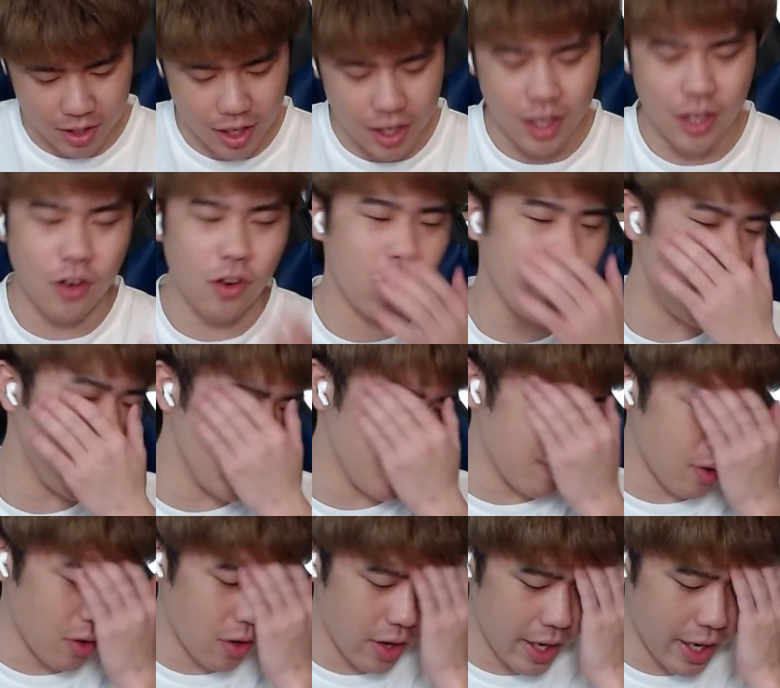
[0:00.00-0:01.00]
結構いい
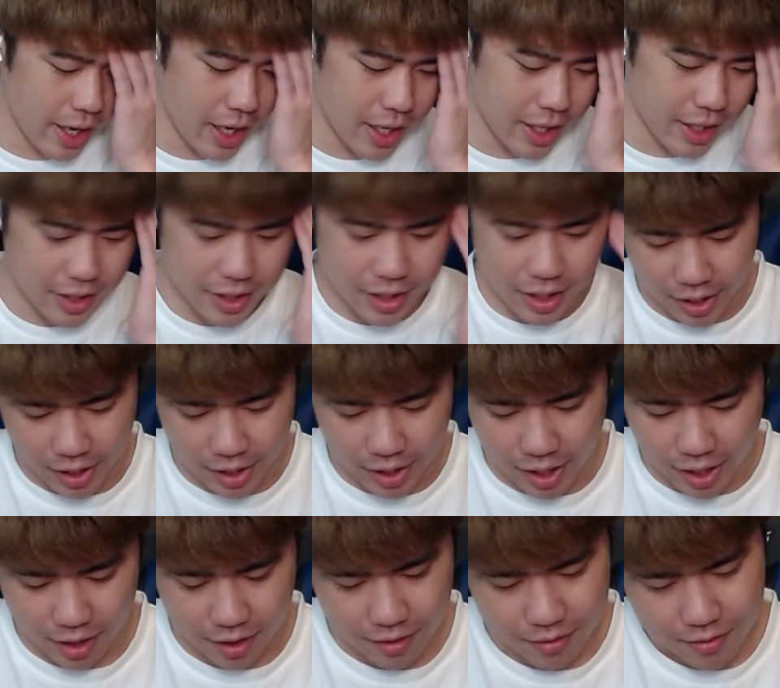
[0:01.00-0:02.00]
防衛できた
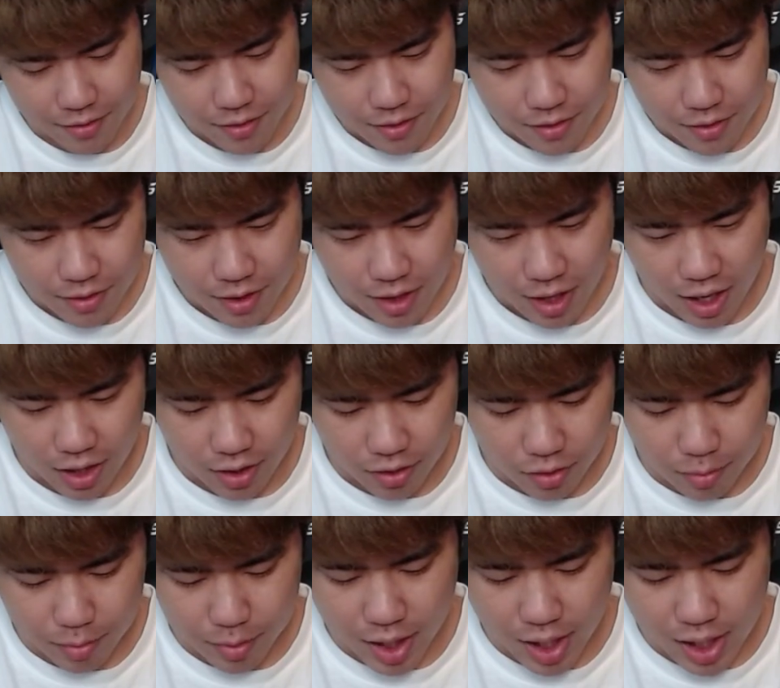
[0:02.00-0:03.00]
ね。あ
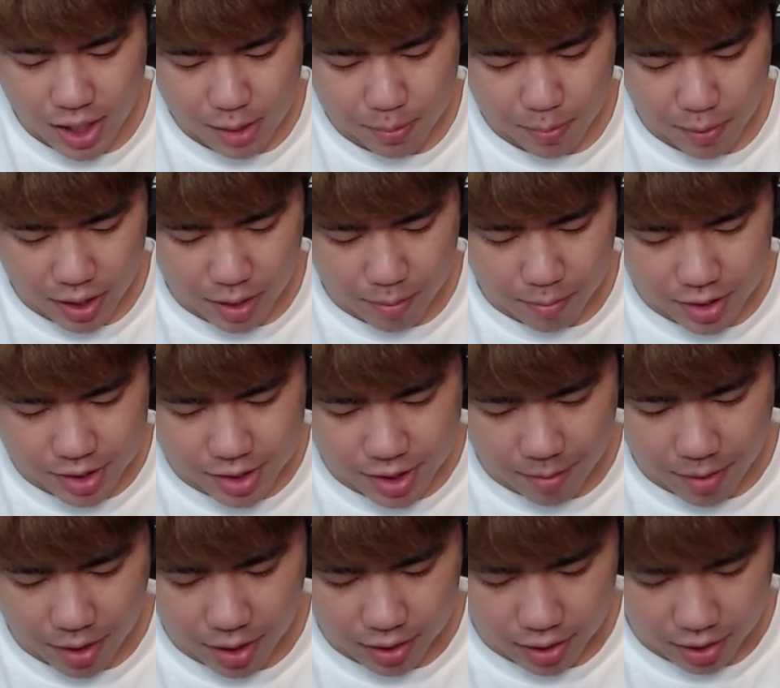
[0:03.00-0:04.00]
のミラースパーキーマジ
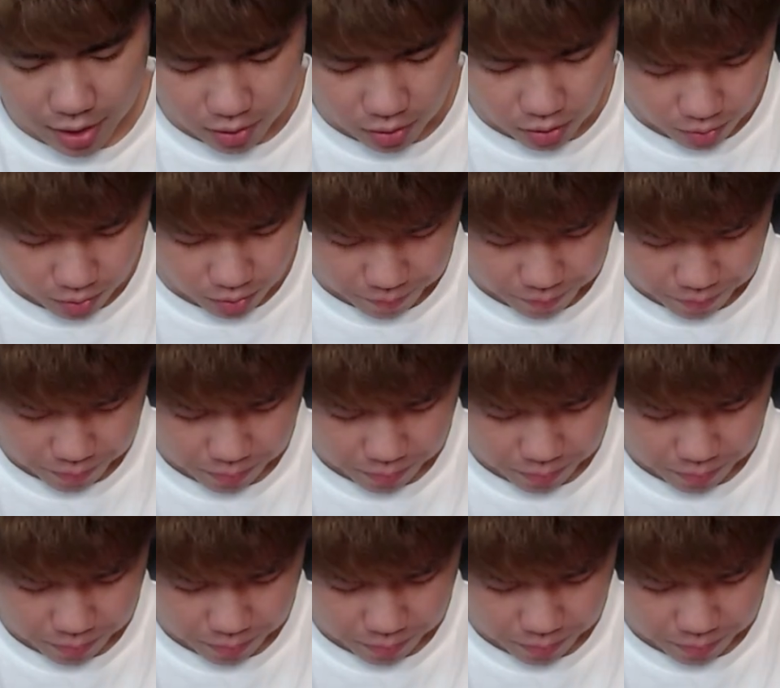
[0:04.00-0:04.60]
やばかったけど。